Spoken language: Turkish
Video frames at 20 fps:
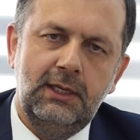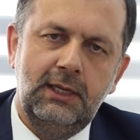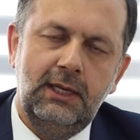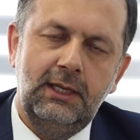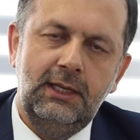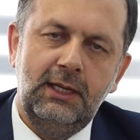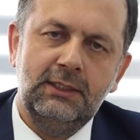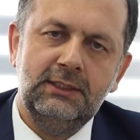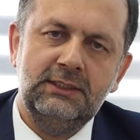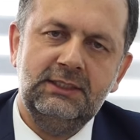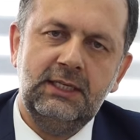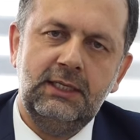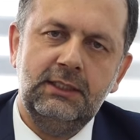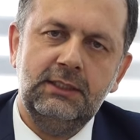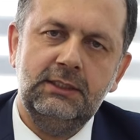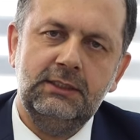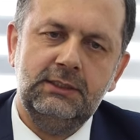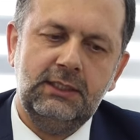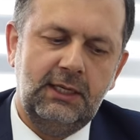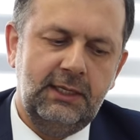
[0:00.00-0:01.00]
Helal
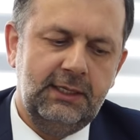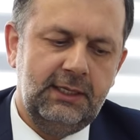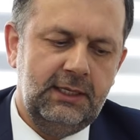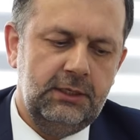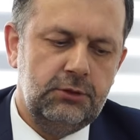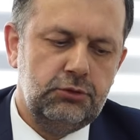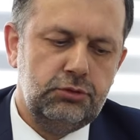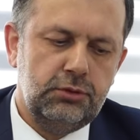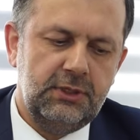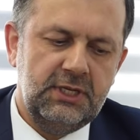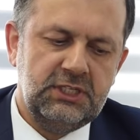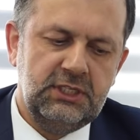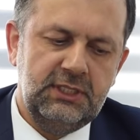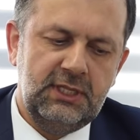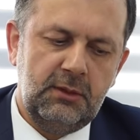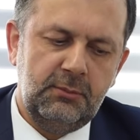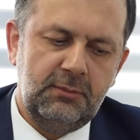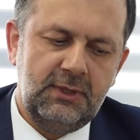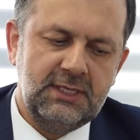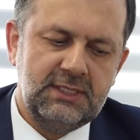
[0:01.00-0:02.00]
gıdanın tarihi
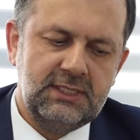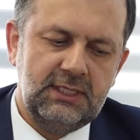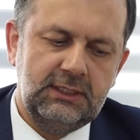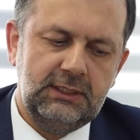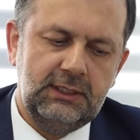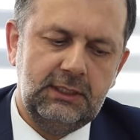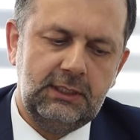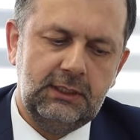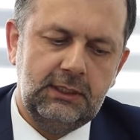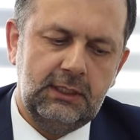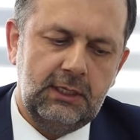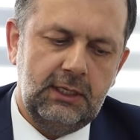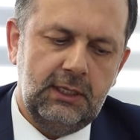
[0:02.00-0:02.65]
sürecinden bahsettik.